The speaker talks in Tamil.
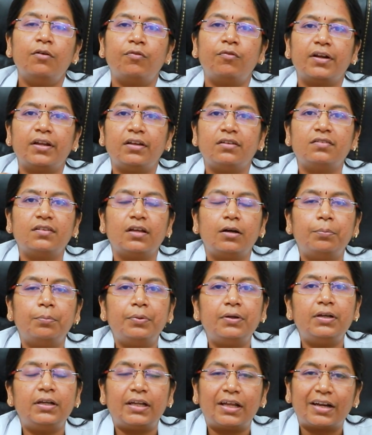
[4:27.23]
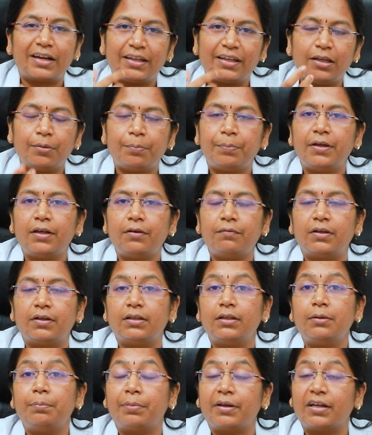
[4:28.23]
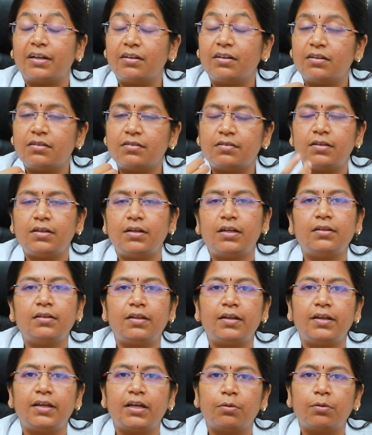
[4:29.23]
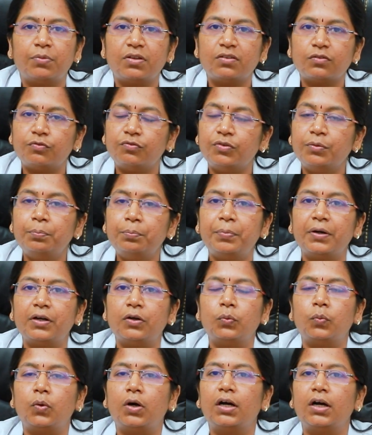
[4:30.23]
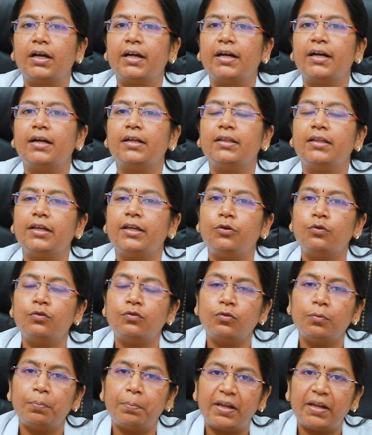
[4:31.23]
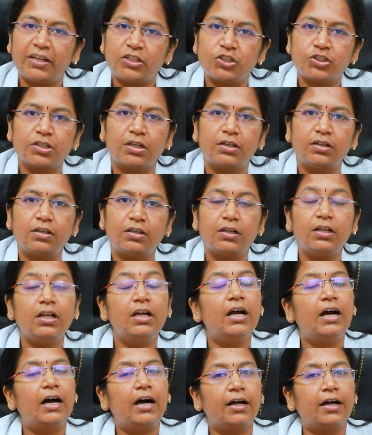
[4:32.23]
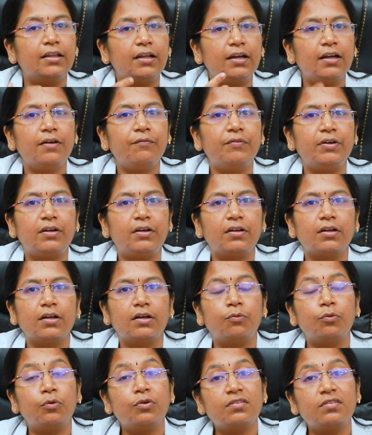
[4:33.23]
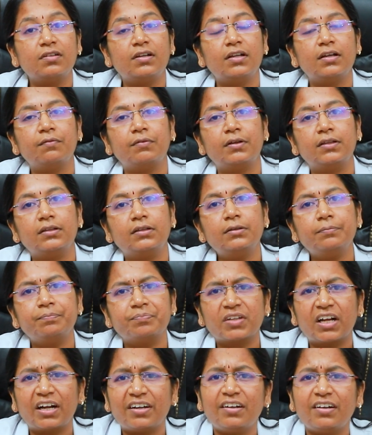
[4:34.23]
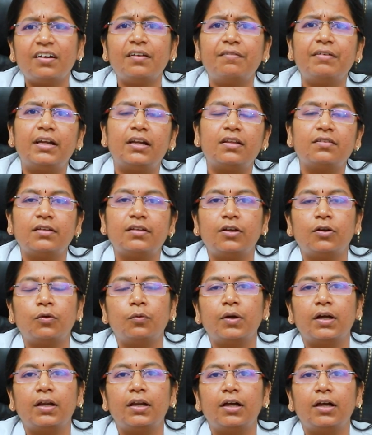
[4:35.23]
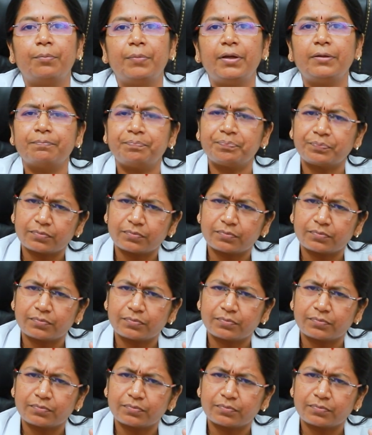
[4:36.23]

ஃபார் எக்ஸாம்பிள் நிறைய பேர் வந்து ப்ரெக்னன்சினே தெரியாமல் ஸ்விம் பண்ணுவாங்க தே யூஸ் டு ப்ளே ஷட் ஷட்டில் அதெல்லாம் விட்டுருங்க ஒரு சிலர் வந்து கட்டட வேலை செய்கிறவங்க எல்லாமே